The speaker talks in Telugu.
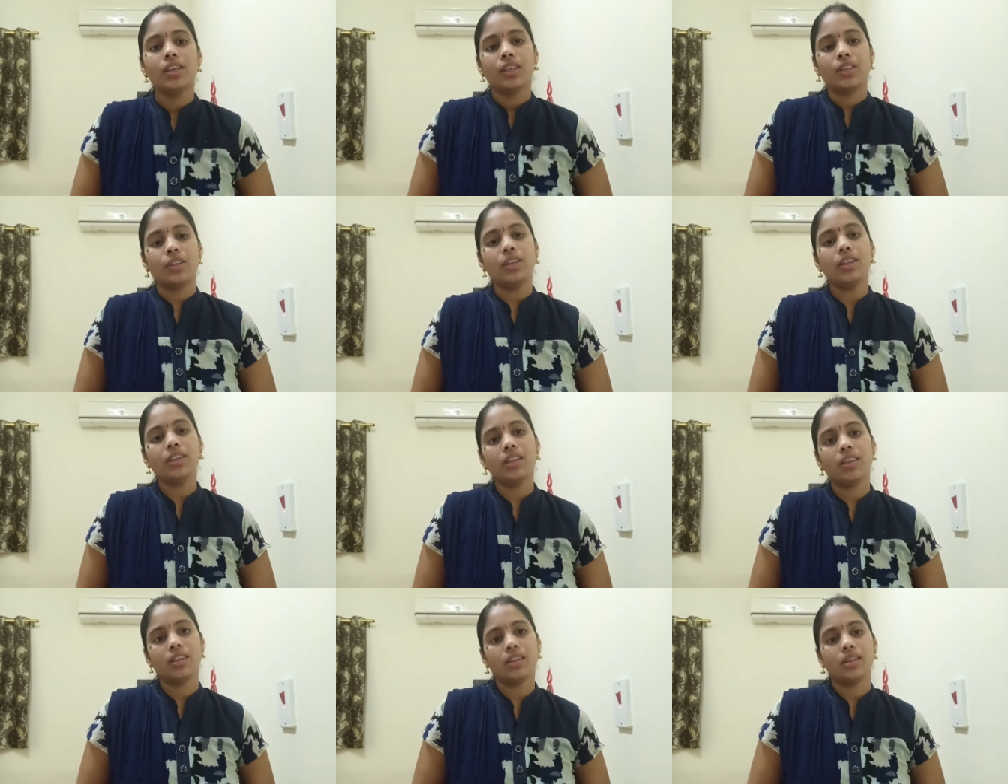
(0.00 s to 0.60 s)
సో
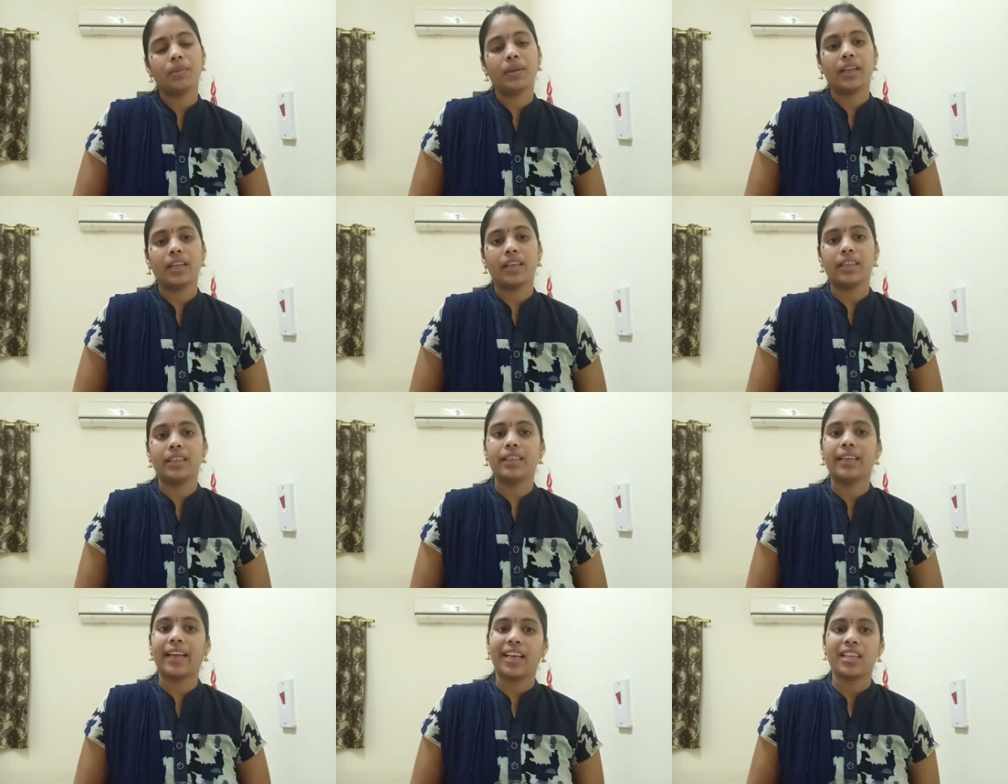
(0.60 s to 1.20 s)
మనకి
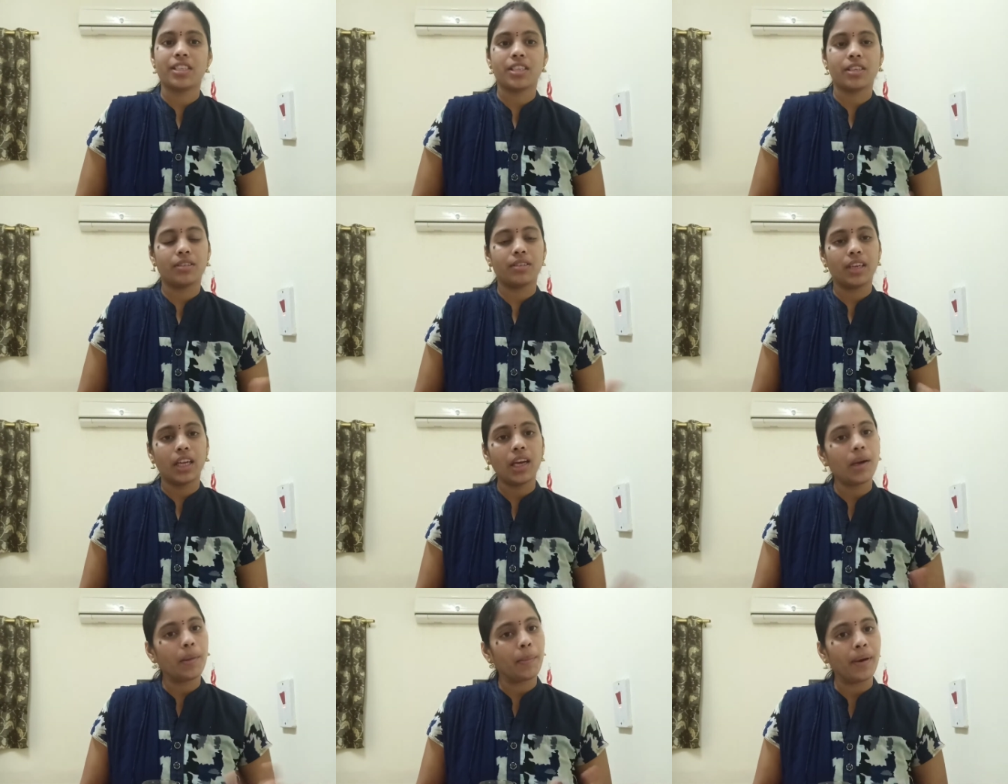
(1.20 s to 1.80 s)
టేస్ట్
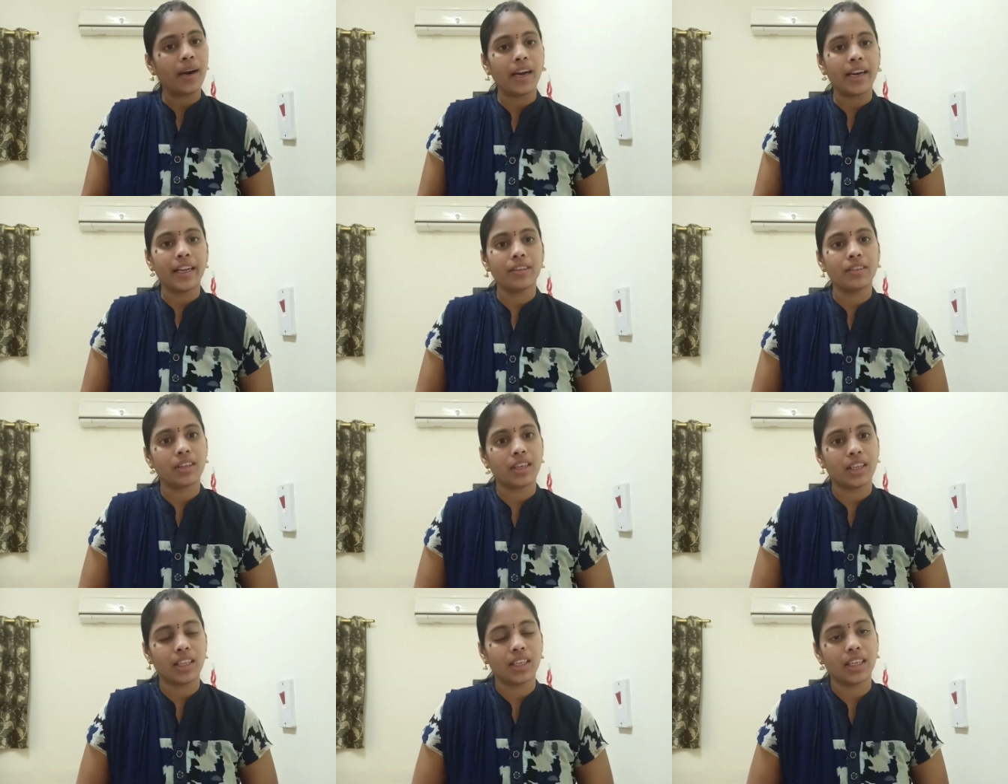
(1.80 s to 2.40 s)
కూడా బాగానే
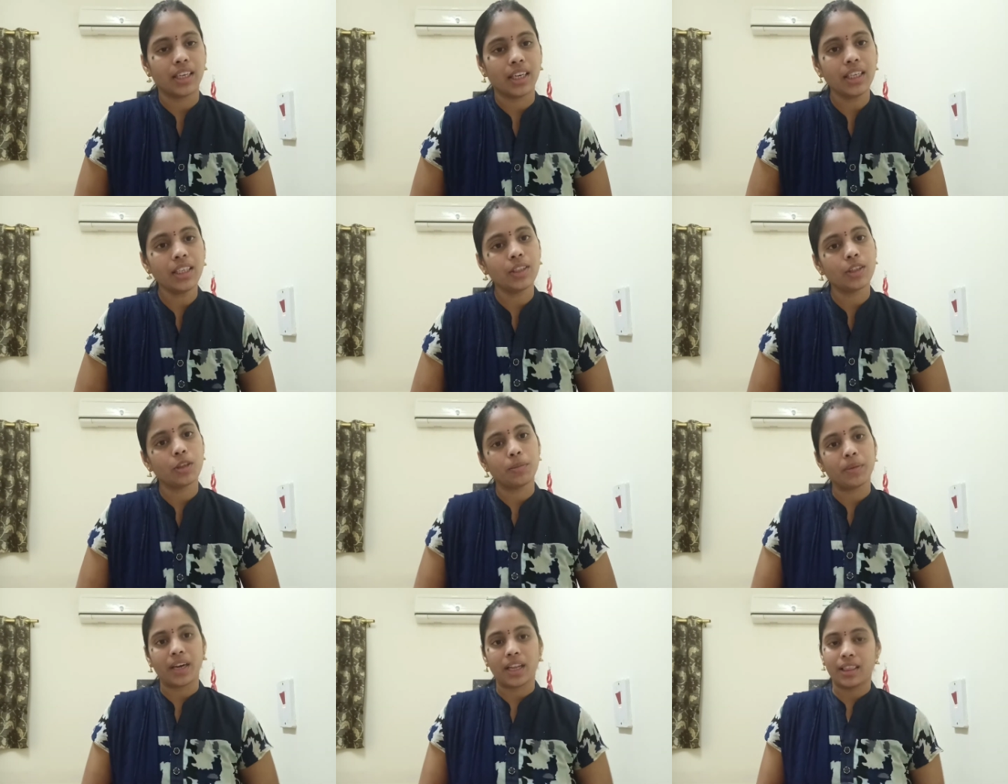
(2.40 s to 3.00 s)
ఉంటుందండి
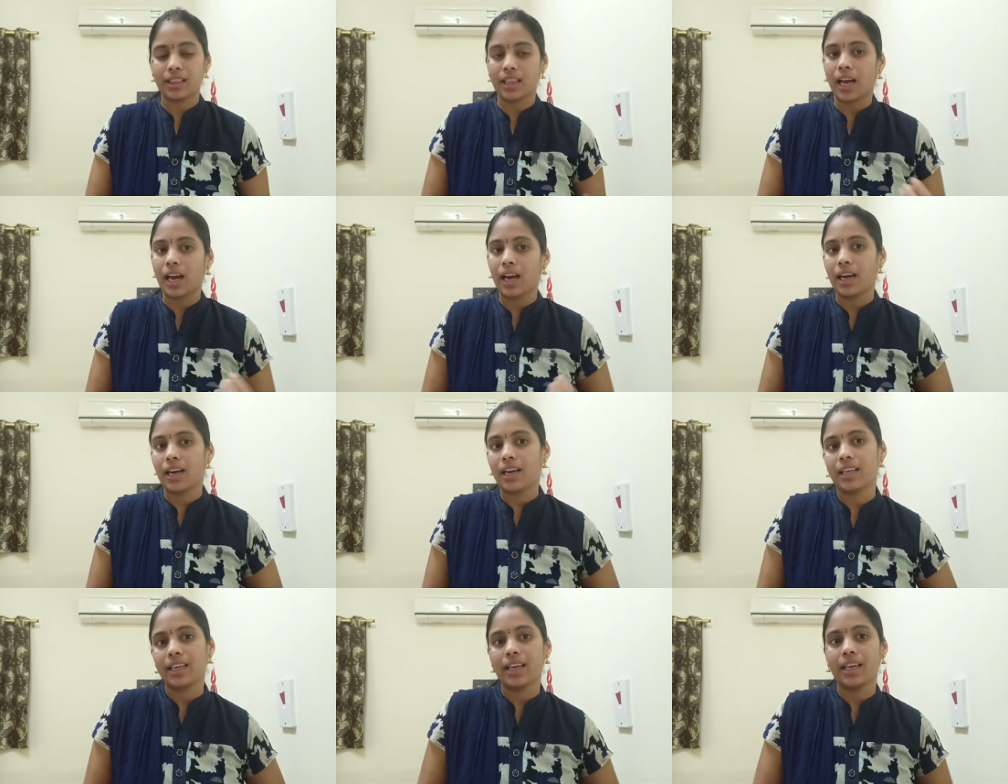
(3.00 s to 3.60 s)
సో మనం
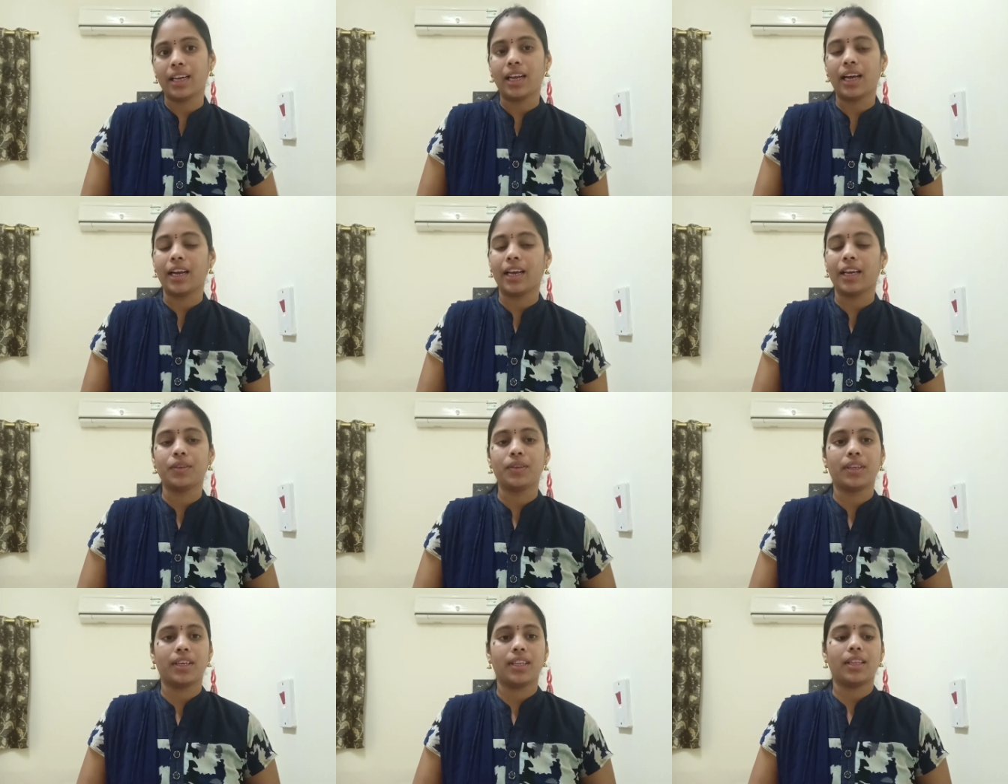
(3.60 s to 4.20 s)
తాగలిగేలాగే
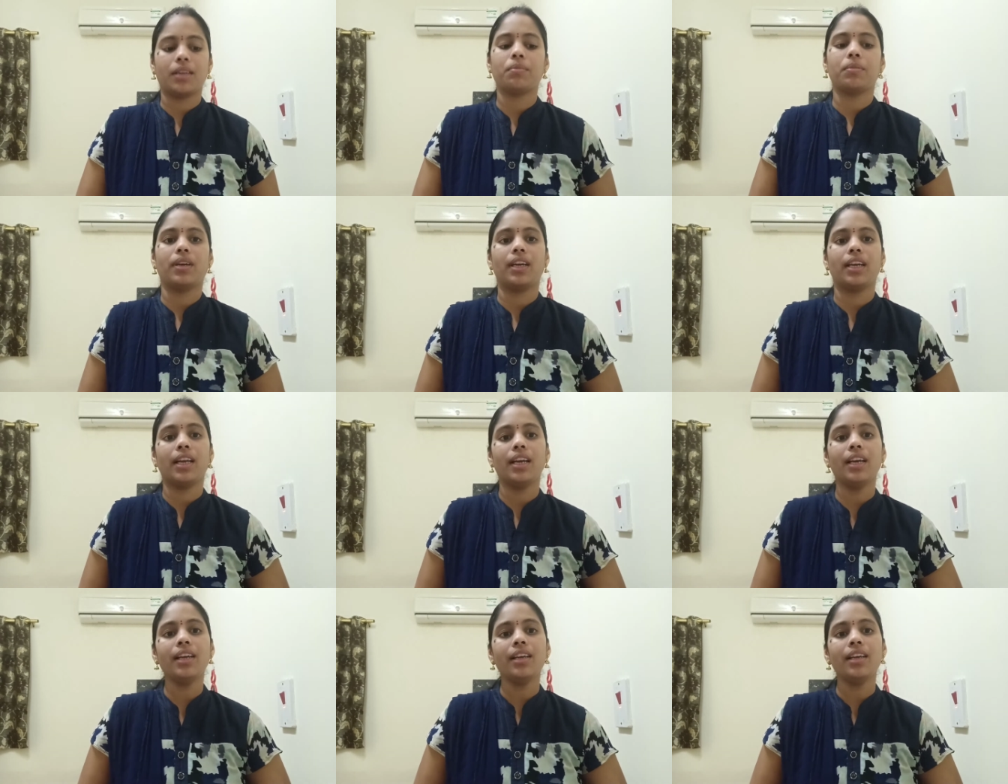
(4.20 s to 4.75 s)
ఉంటుంది అనమాట